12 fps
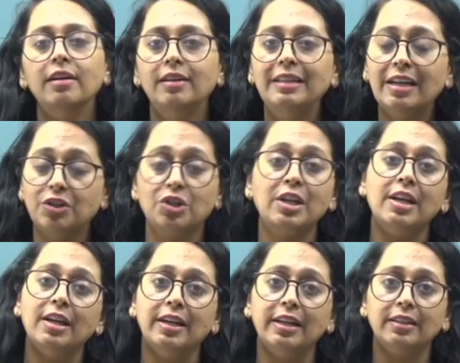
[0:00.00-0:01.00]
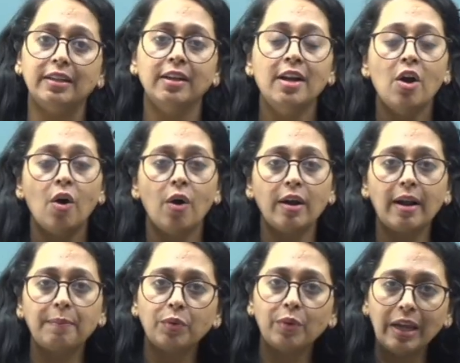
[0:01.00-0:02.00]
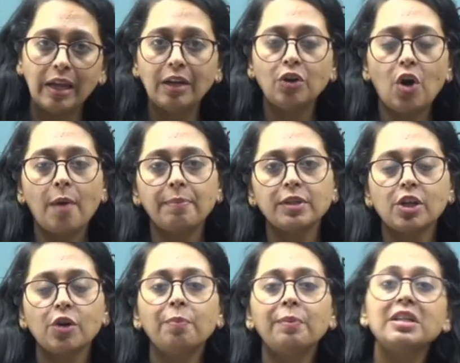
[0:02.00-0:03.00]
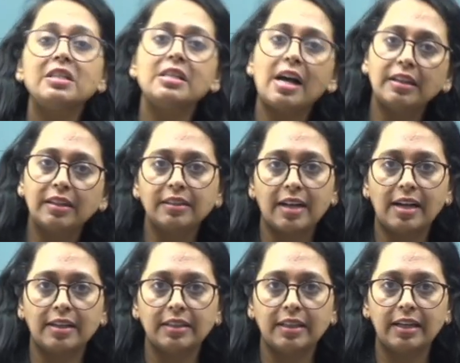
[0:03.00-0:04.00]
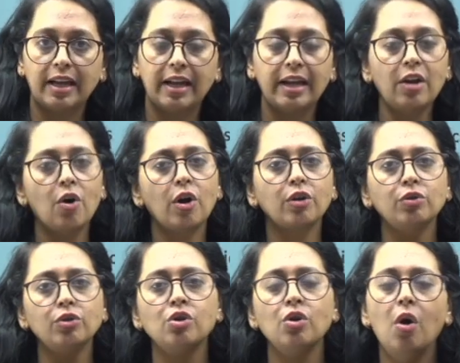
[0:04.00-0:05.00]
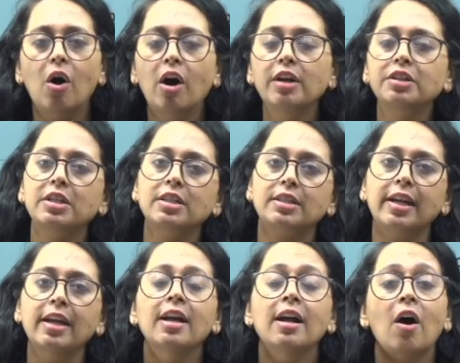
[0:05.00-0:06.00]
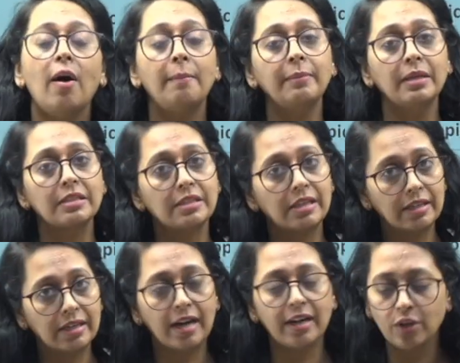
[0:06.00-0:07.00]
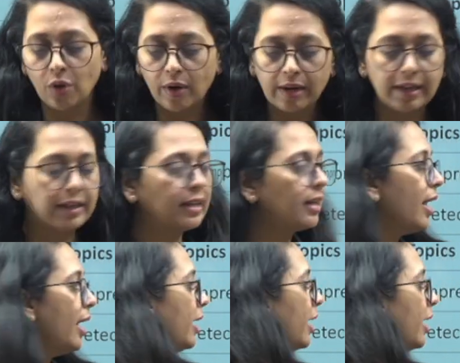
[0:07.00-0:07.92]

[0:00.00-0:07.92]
टच किए गए थे और आपको इन टॉपिक्स के ऊपर ज़्यादा ध्यान देना है और कुछ और चीज़ें हम इसके रिगार्डिंग और लेकर आएंगे